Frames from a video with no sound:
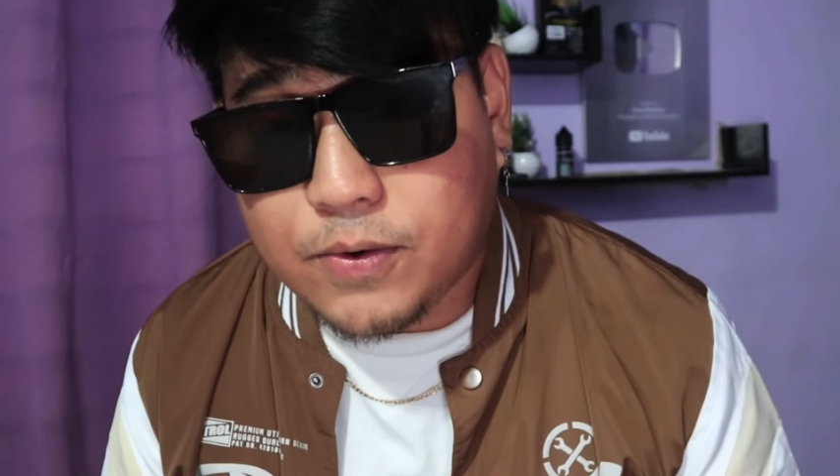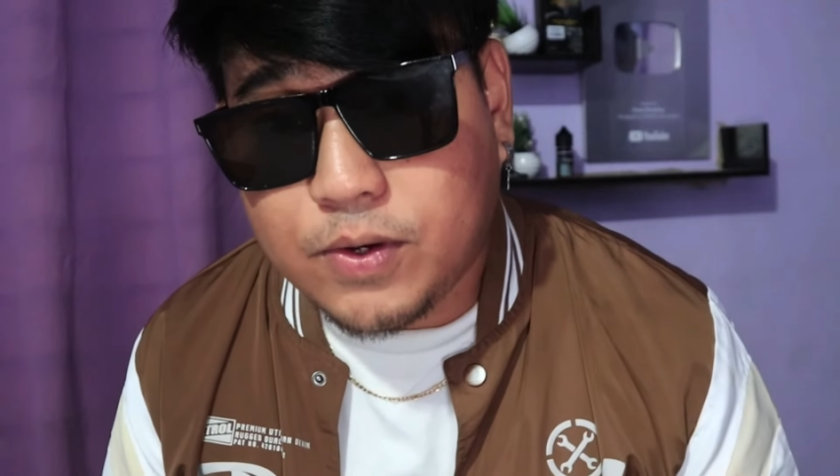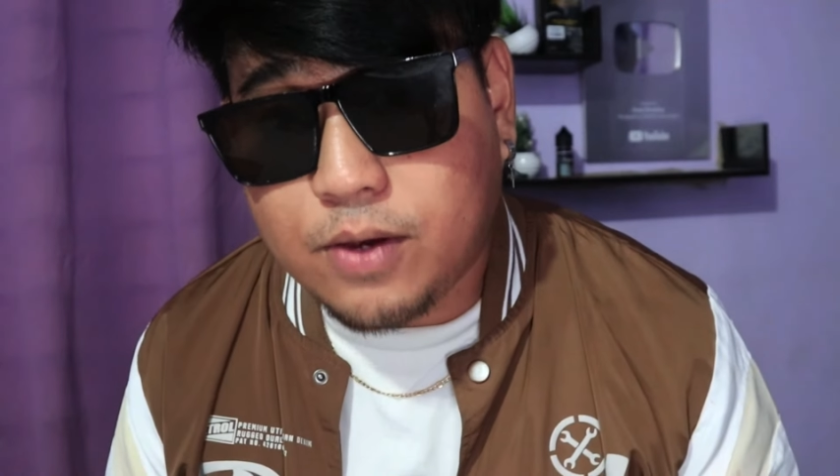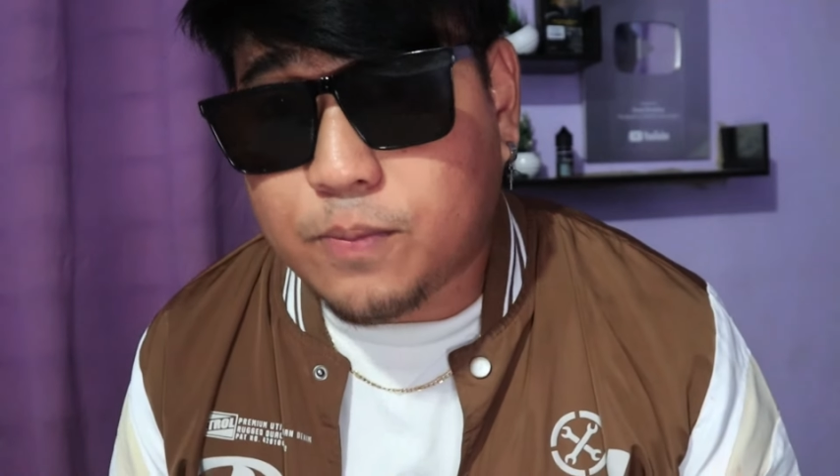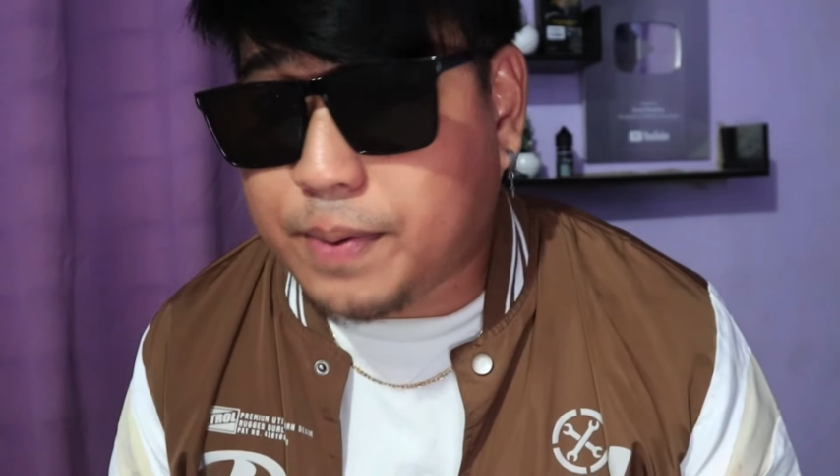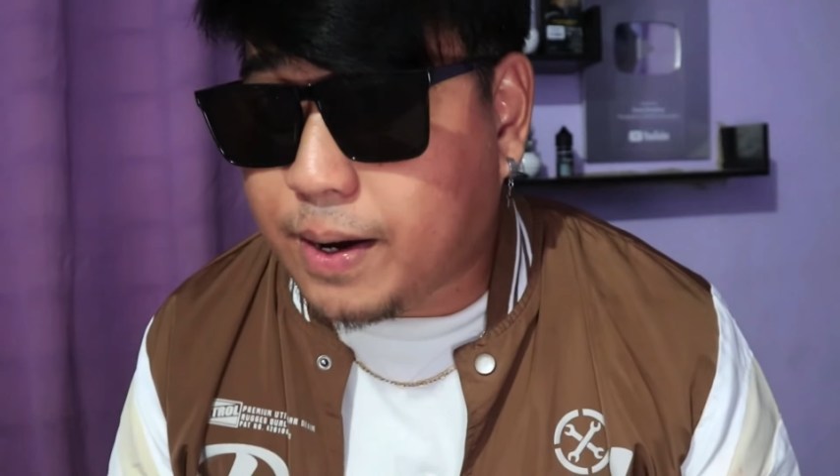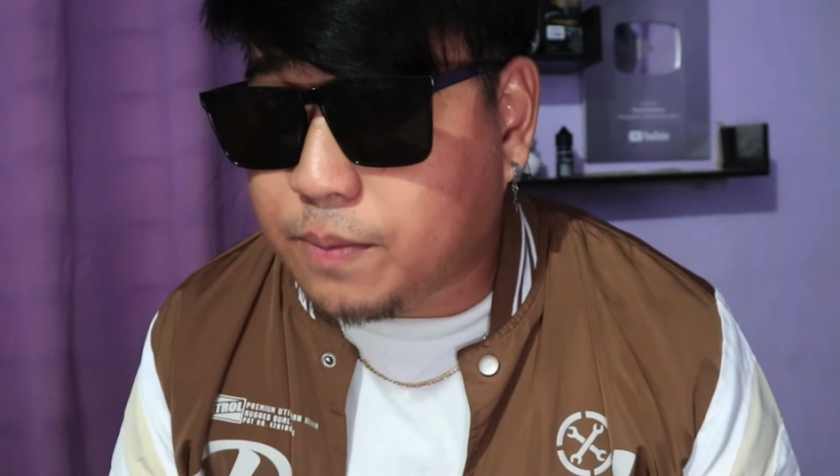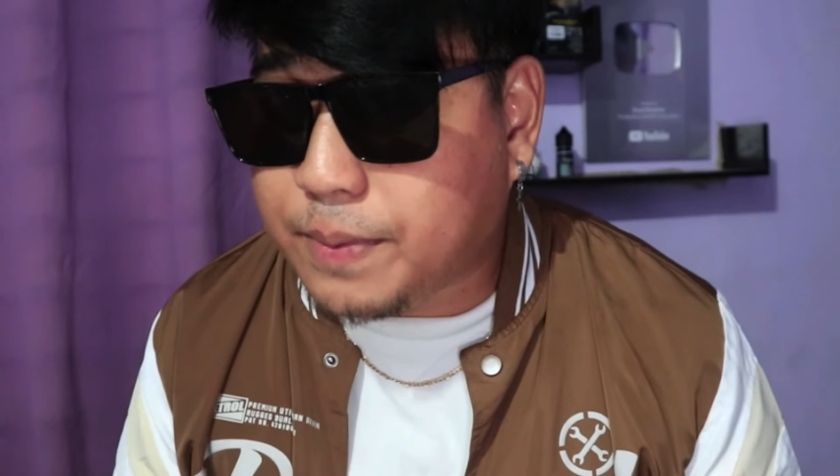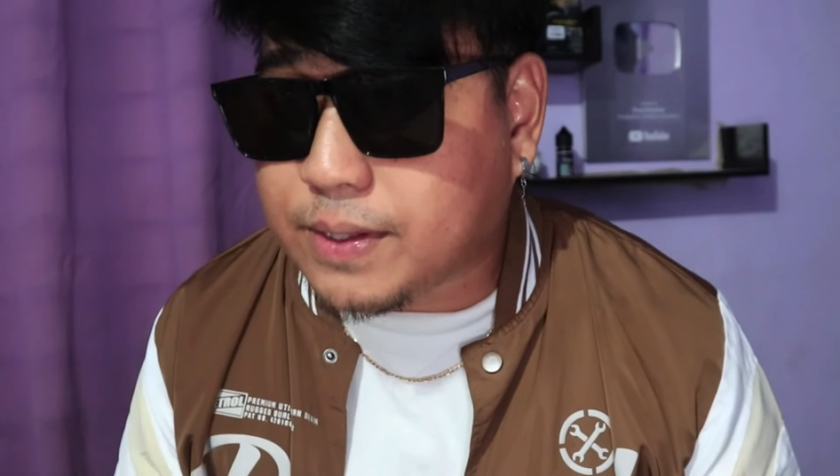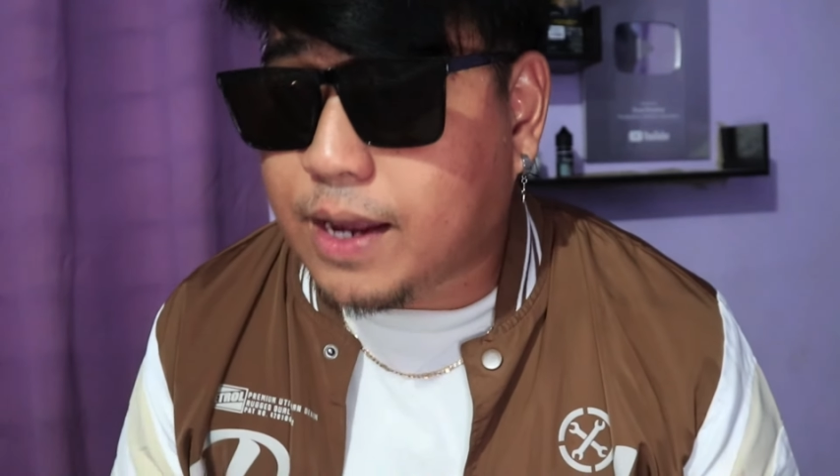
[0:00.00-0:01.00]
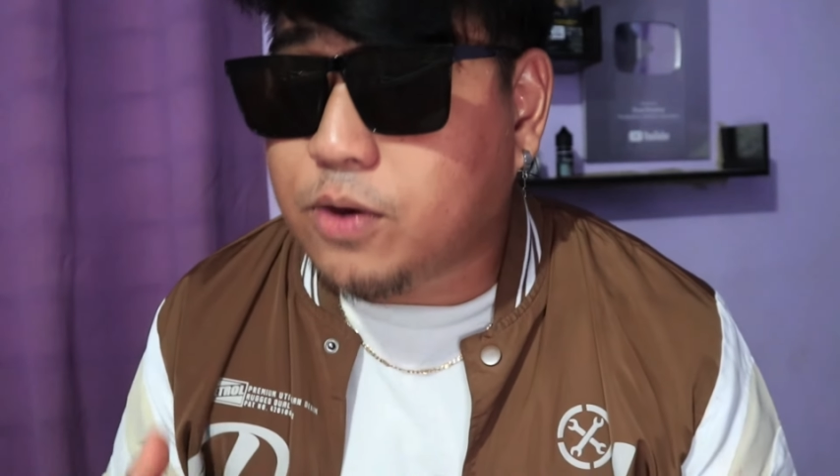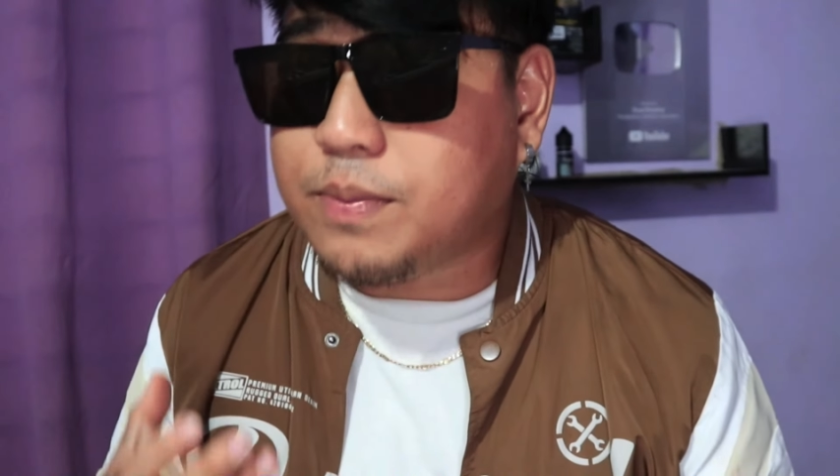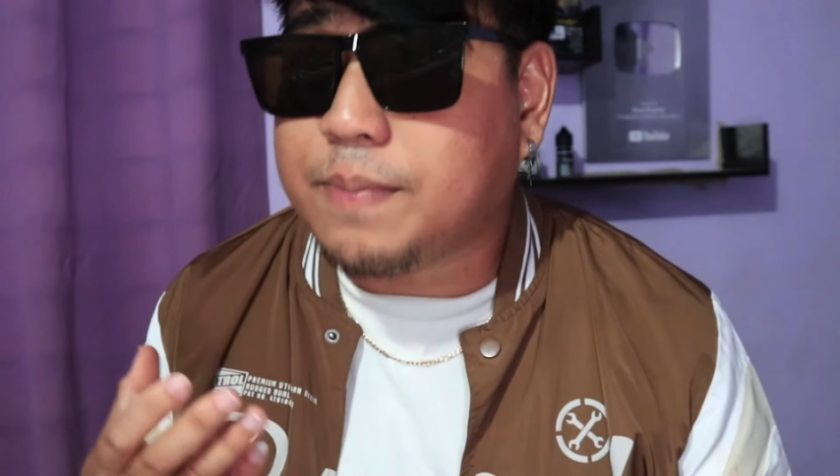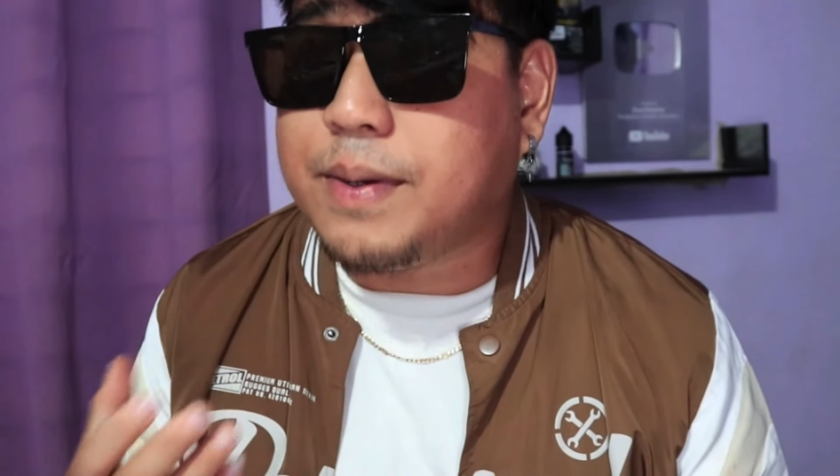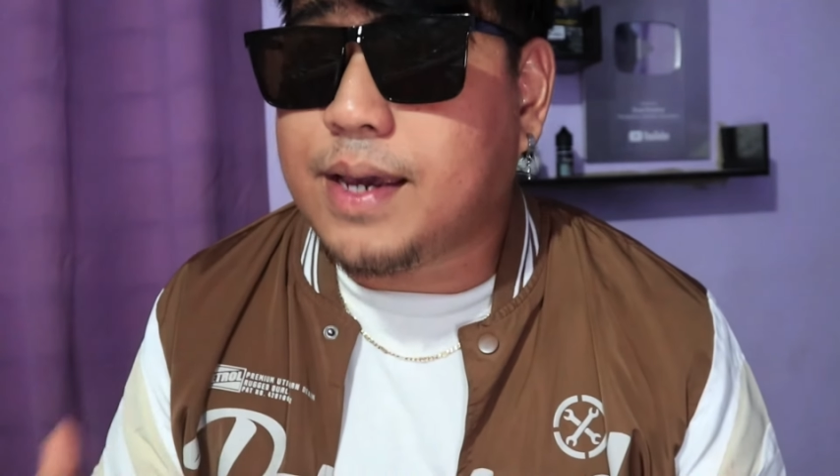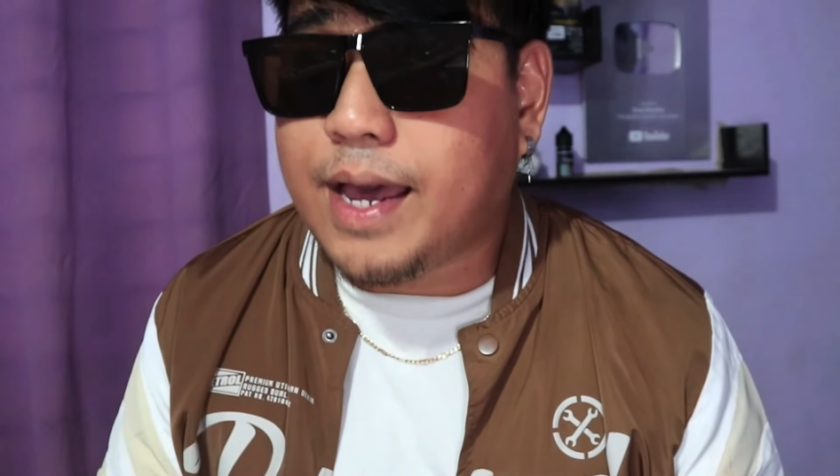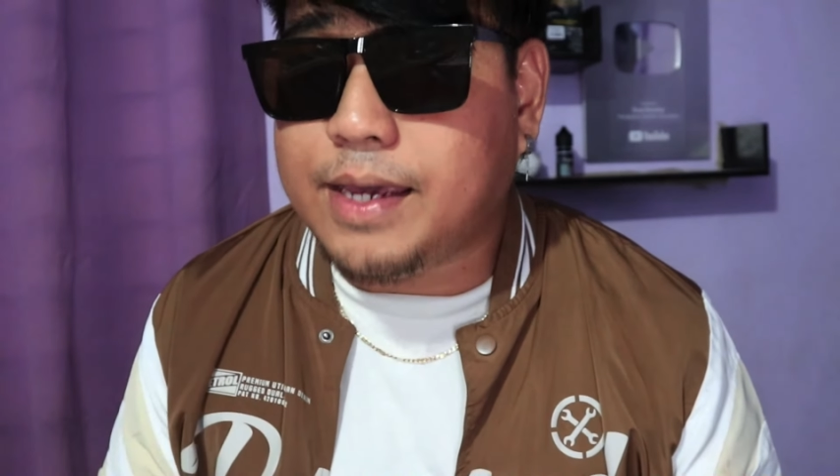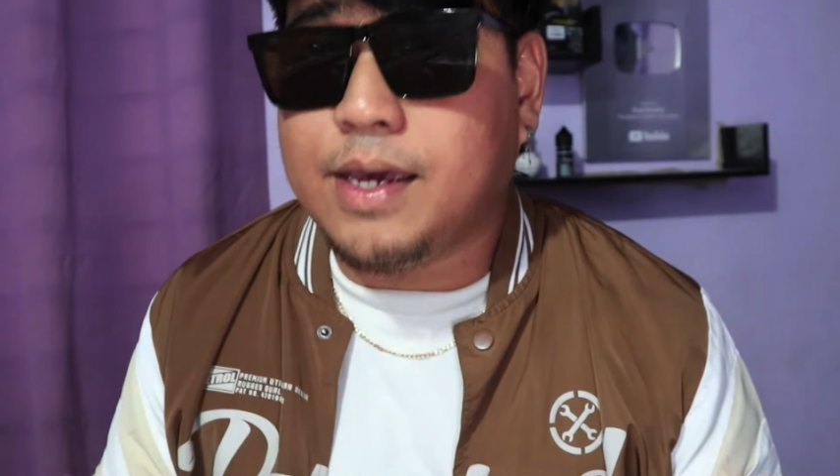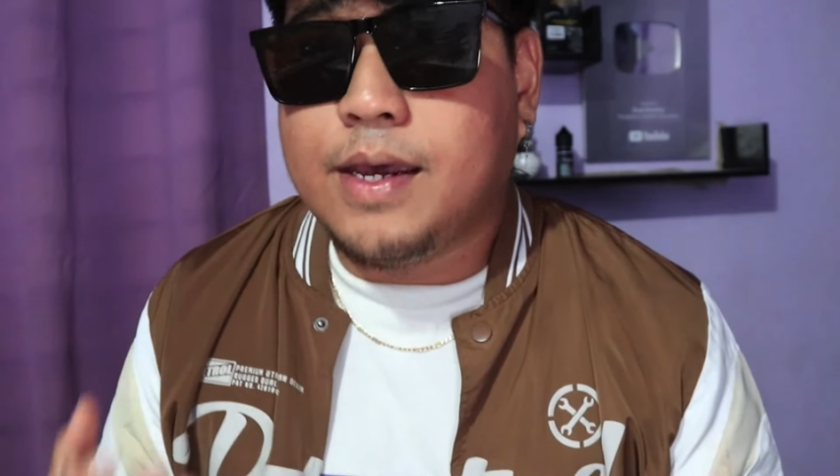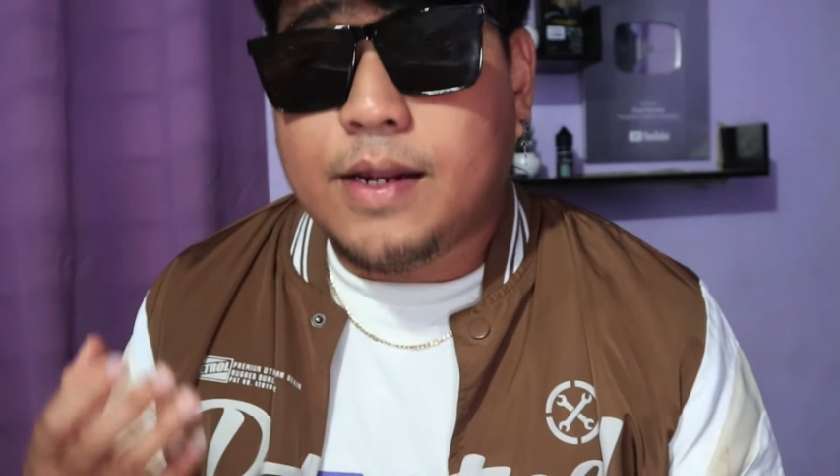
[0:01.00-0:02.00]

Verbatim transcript: Okay, kung paano ba tayo magbigay